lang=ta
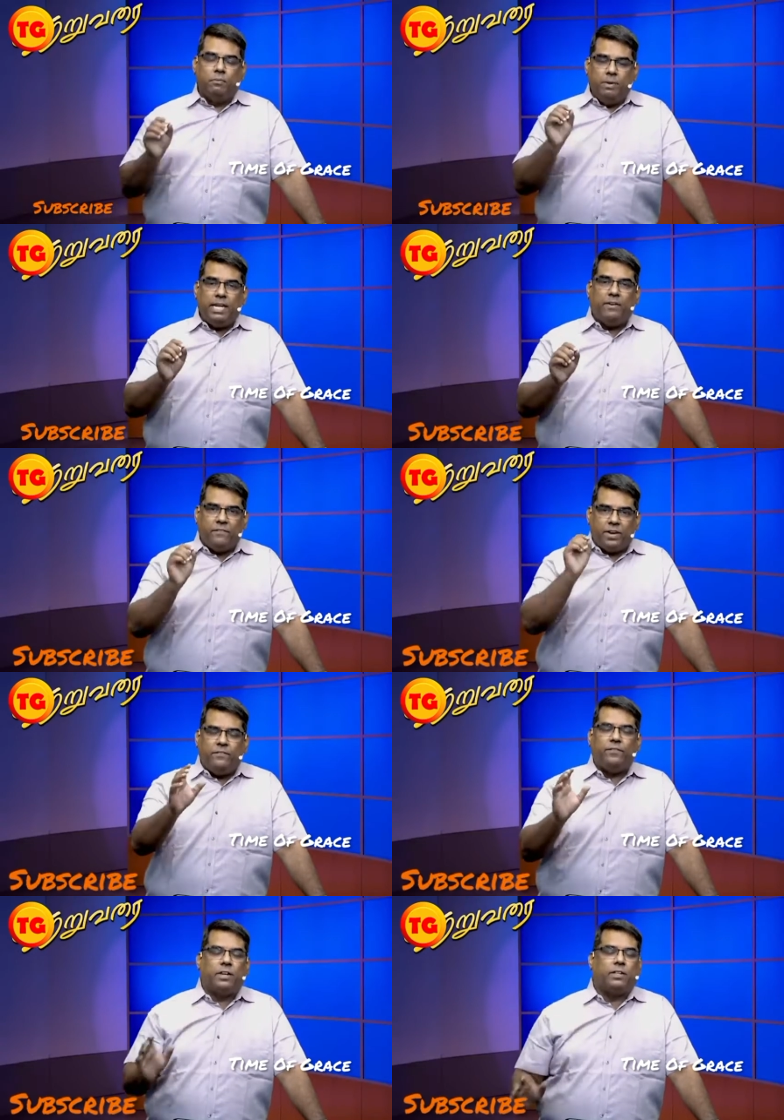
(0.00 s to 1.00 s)
பி எ
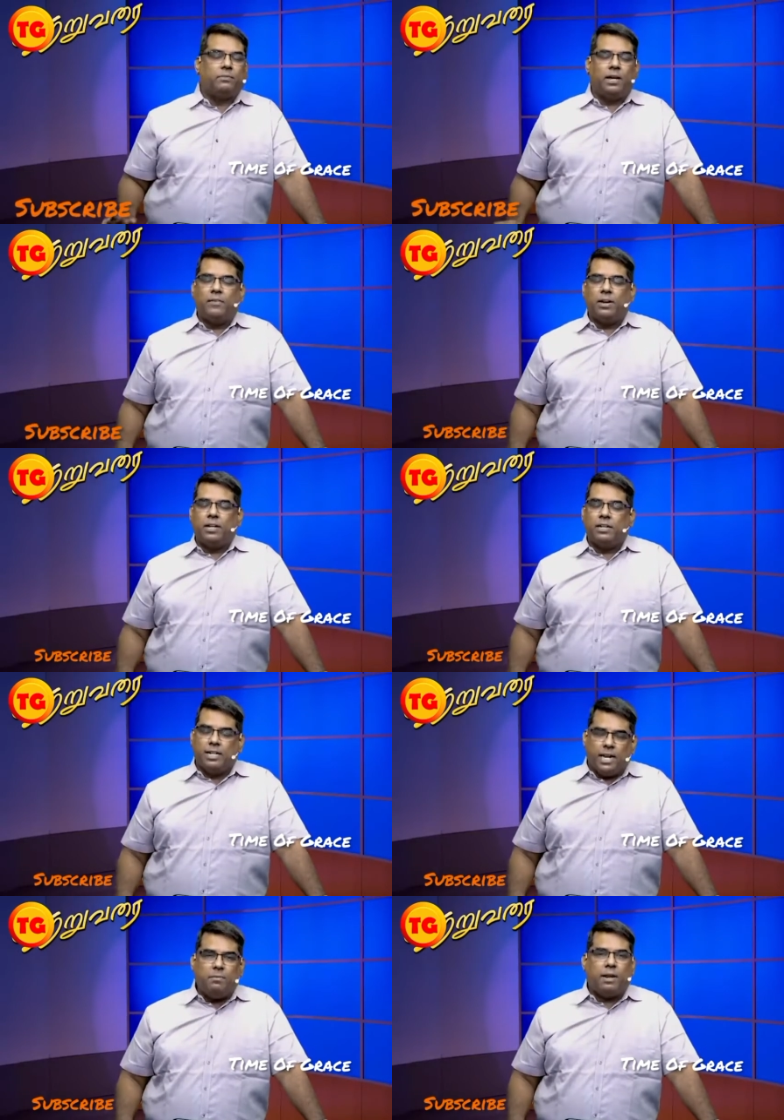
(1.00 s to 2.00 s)
ஃப்ரெண்ட் ஃபார் தம் அவர்களுக்கு
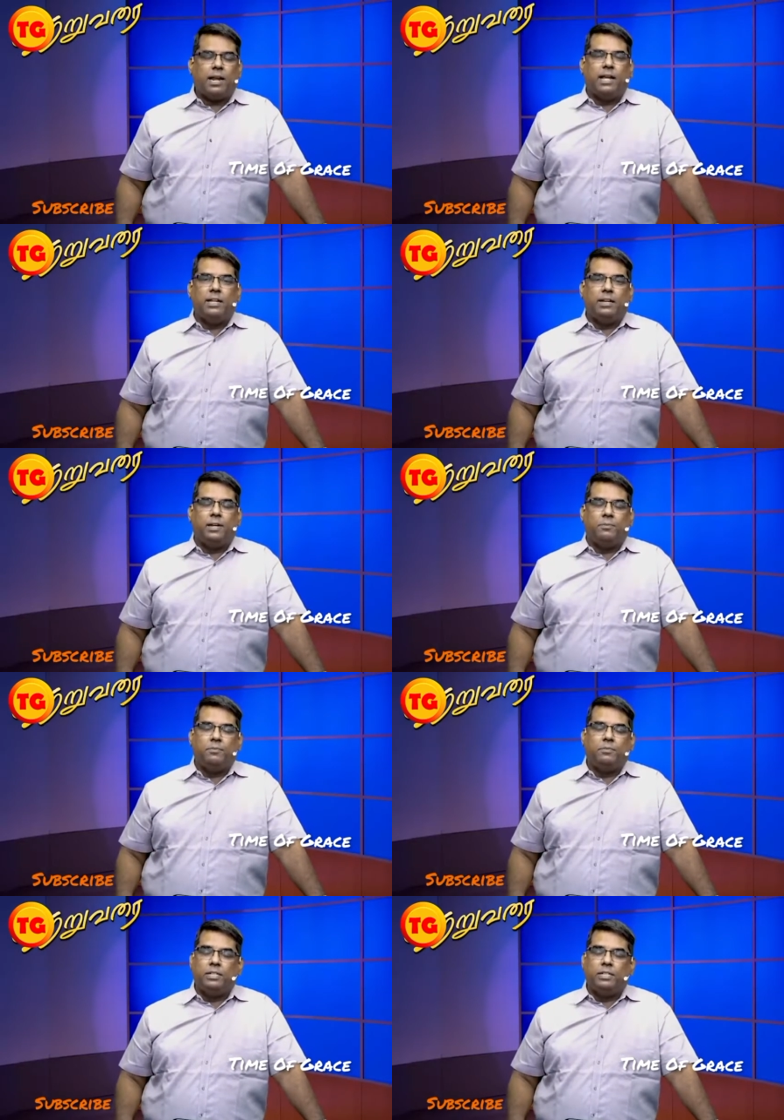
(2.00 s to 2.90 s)
நண்பர்களாக இருங்கள்